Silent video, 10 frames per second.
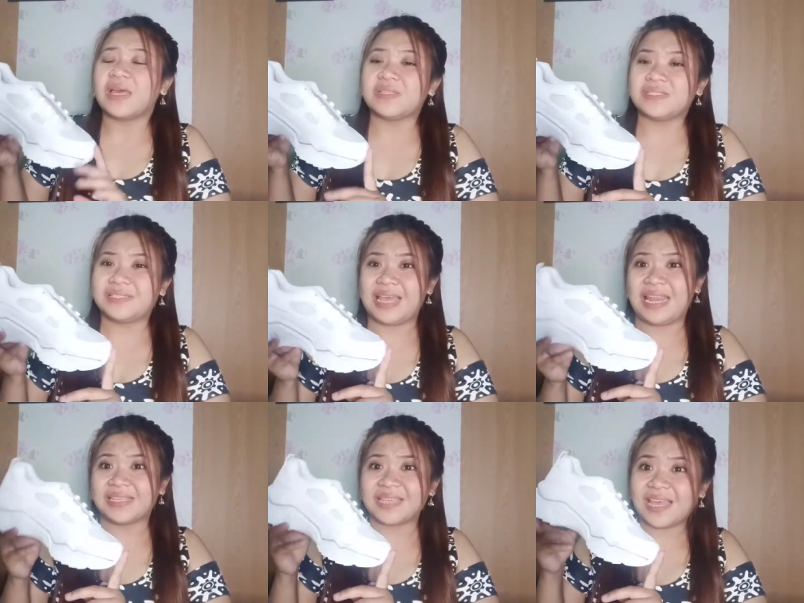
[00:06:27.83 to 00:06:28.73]
sa
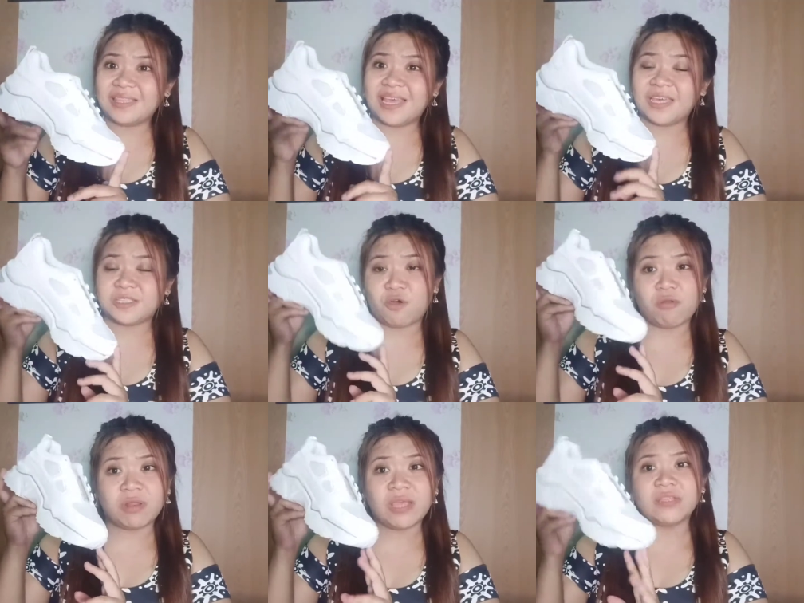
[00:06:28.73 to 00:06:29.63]
Lazada, sa
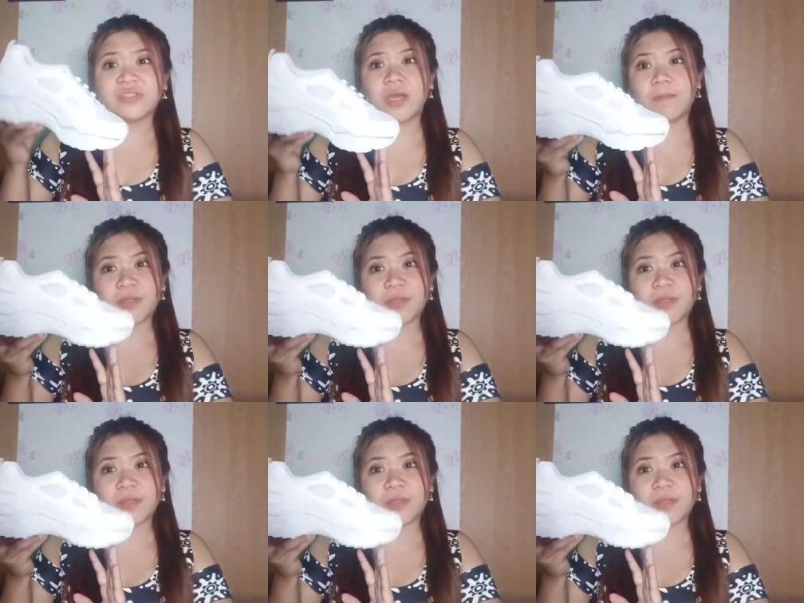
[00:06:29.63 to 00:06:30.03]
online shop.